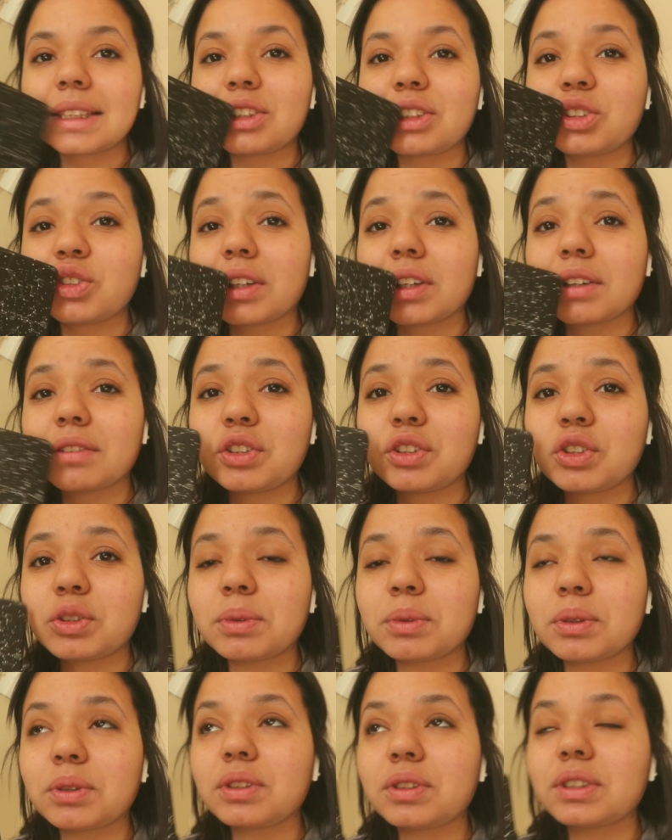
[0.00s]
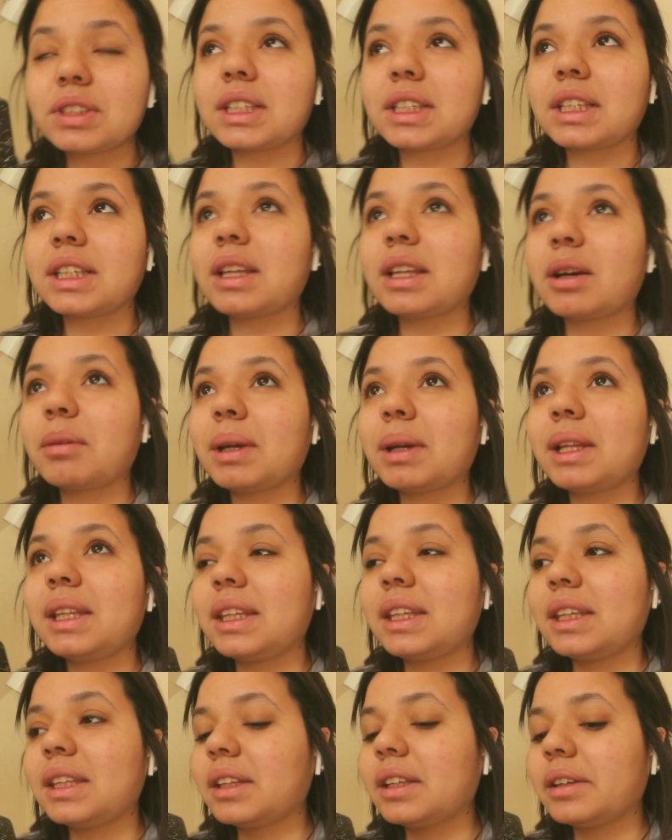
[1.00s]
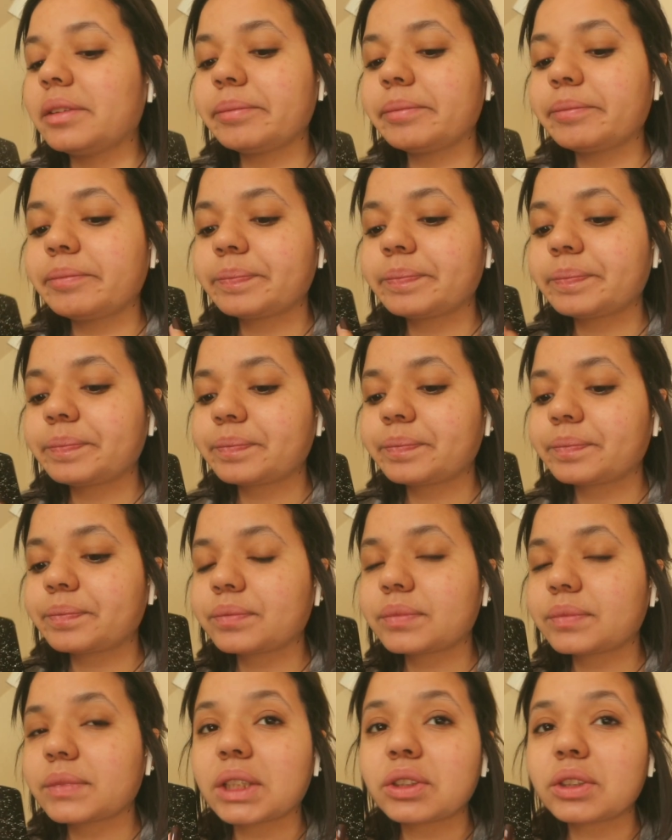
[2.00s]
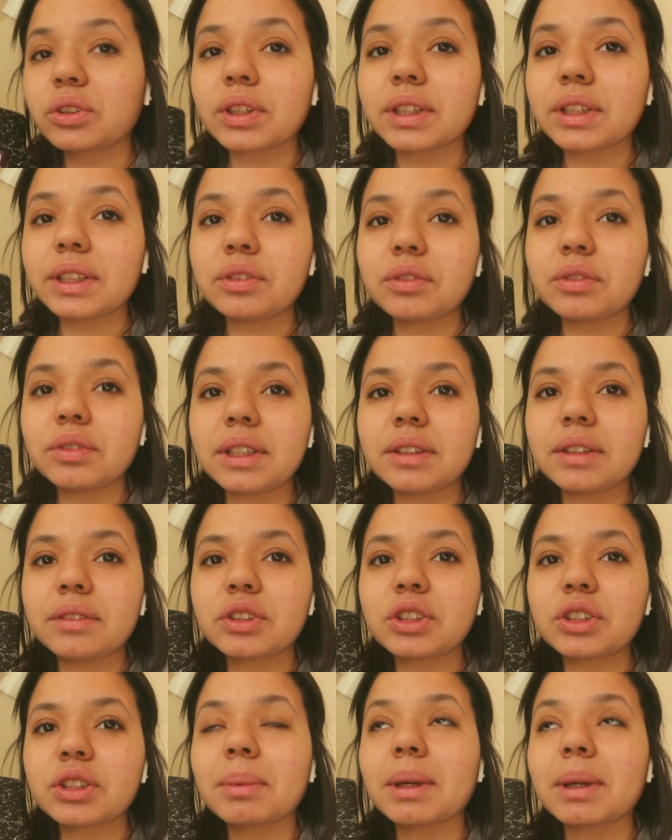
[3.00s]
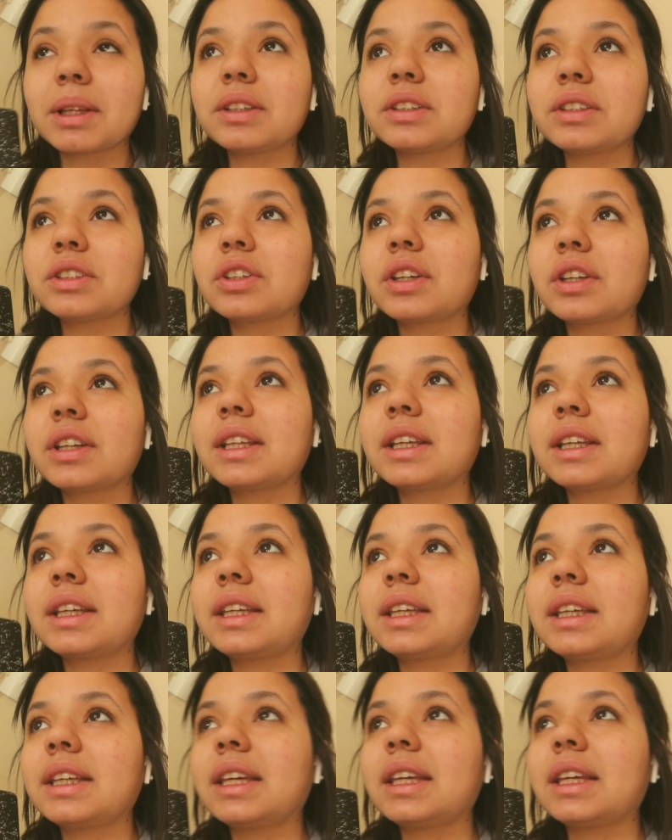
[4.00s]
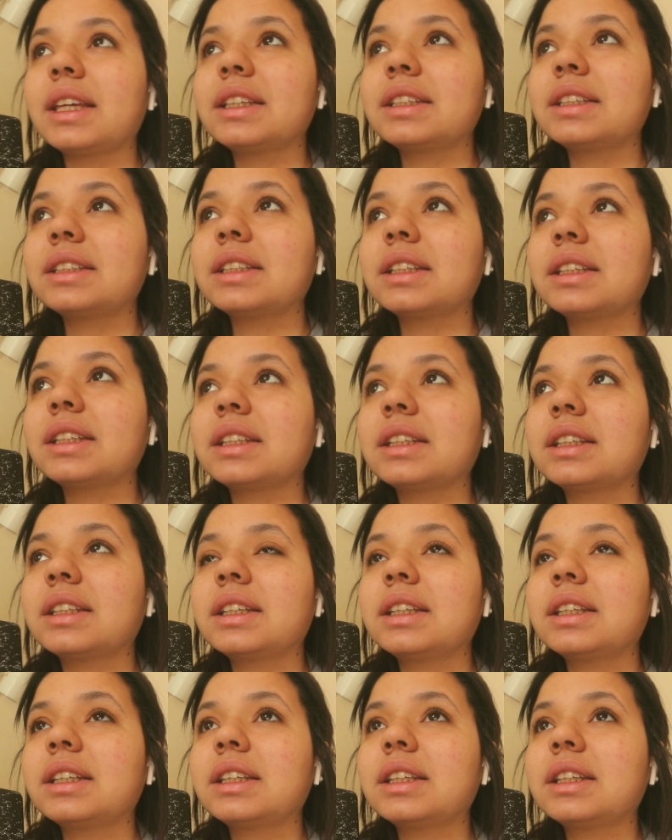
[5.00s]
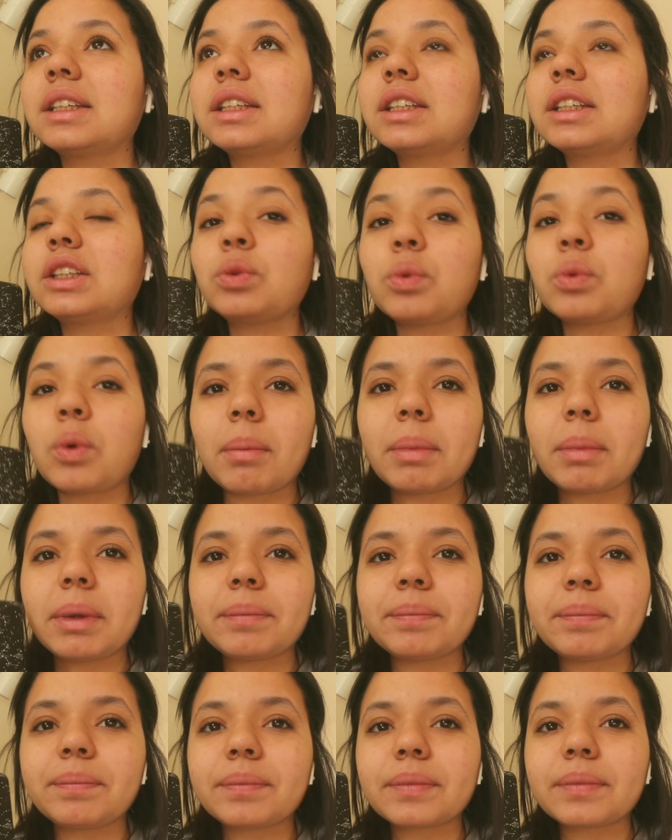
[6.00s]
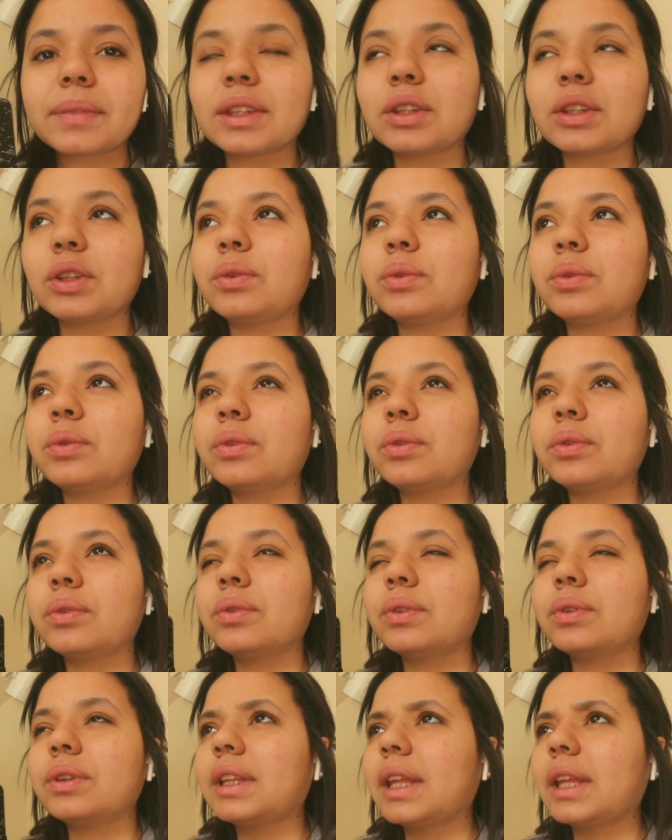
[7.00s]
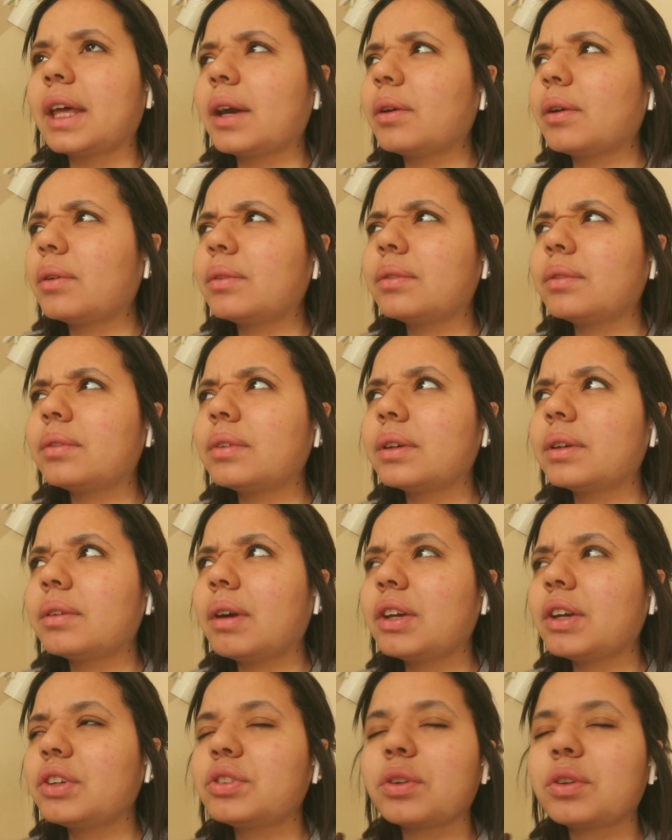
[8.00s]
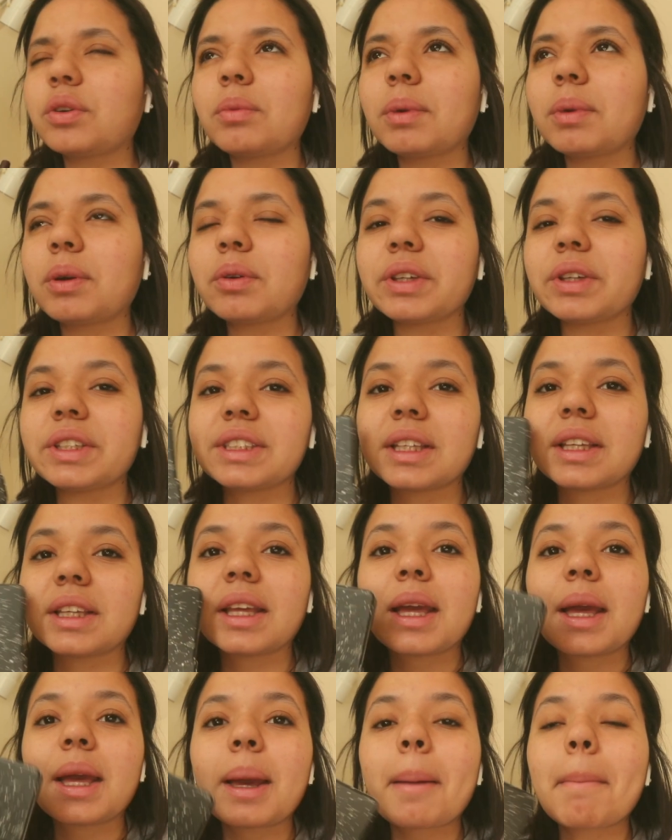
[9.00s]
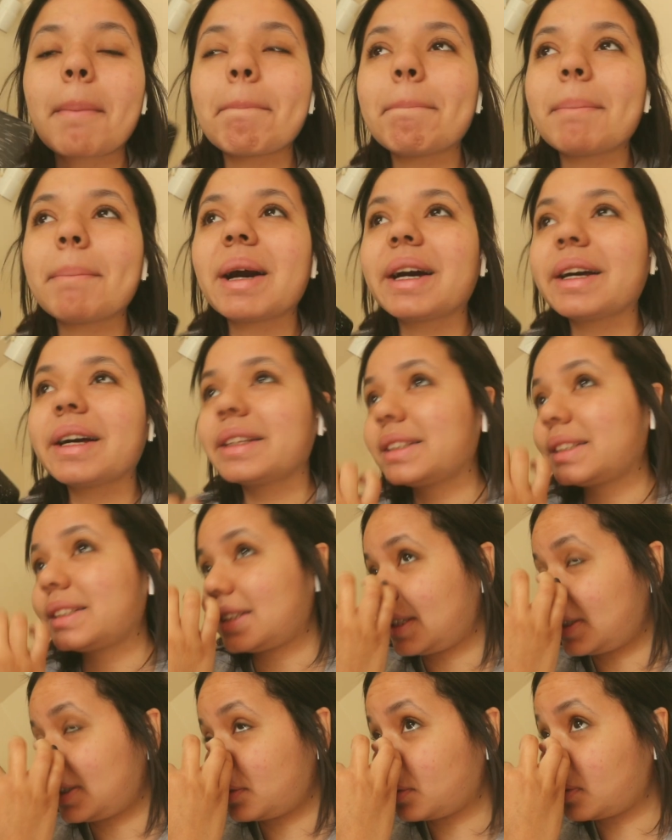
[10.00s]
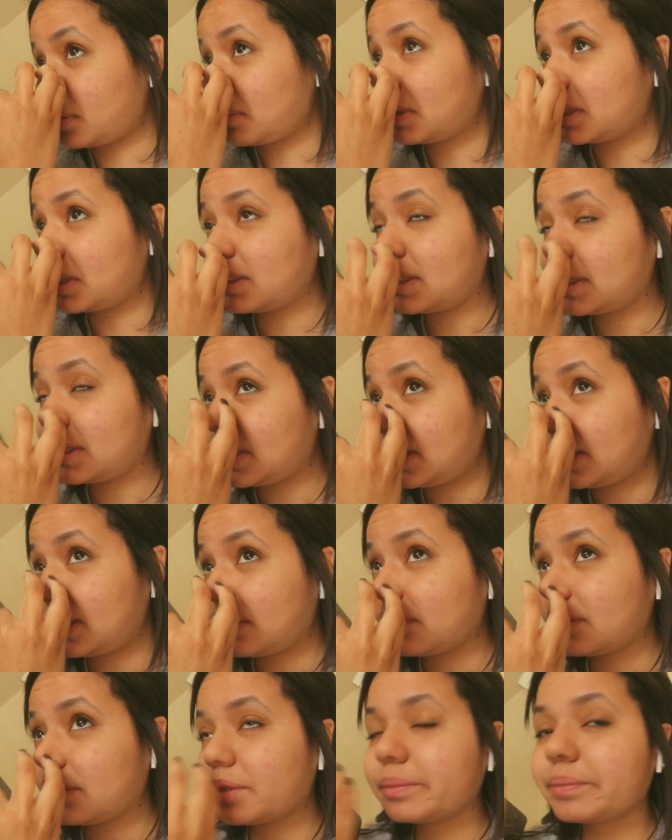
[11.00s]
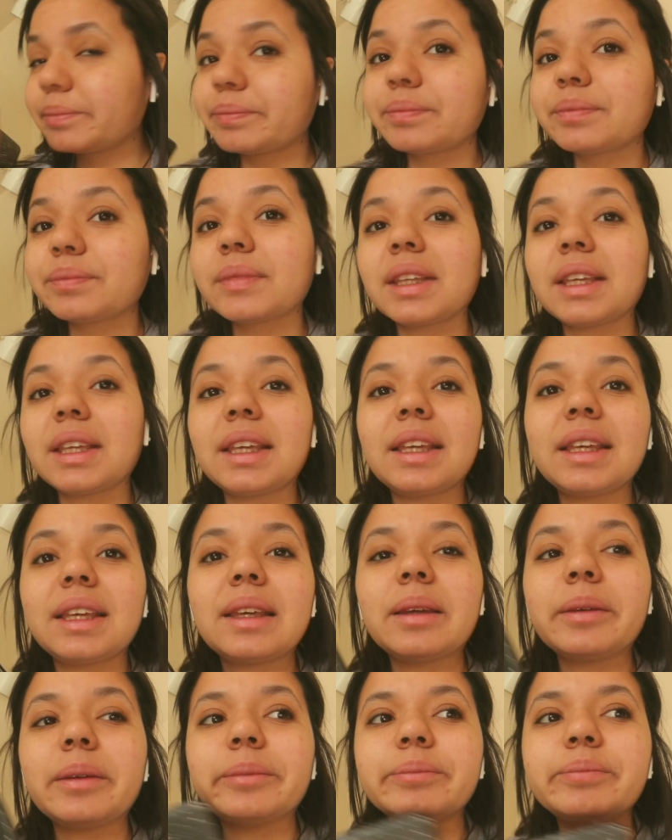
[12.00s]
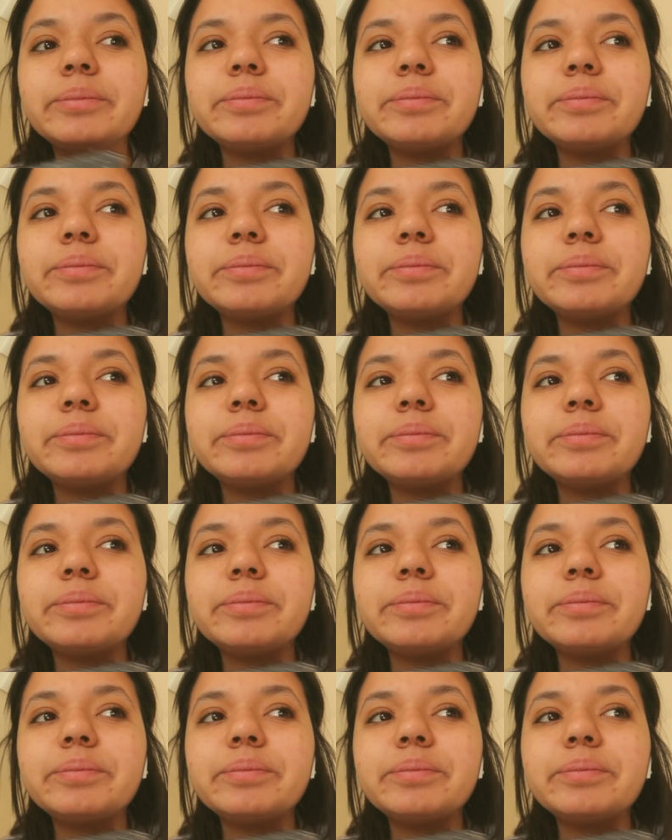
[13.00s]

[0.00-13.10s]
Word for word: tirar 20 minutos e dar uma lida. Tô lendo um livro chamado A História da Riqueza do Homem do Léo, eu acho alguma coisa. Mas eu tô amando esse livro e